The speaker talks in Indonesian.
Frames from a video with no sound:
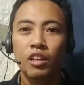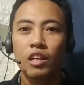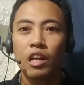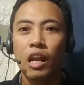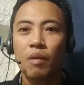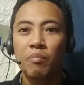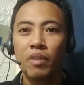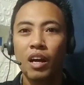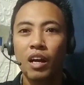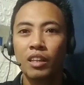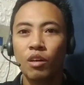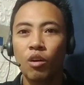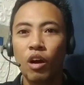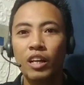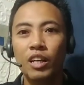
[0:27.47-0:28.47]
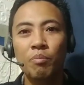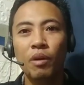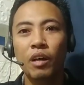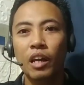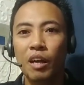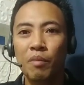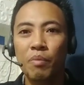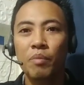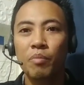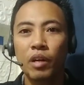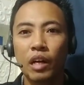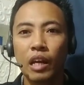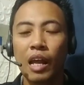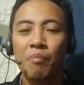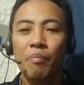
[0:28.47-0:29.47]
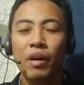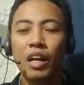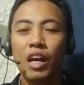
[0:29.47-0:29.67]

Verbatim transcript: di dalamnya atau ada penggelapan-penggelapan,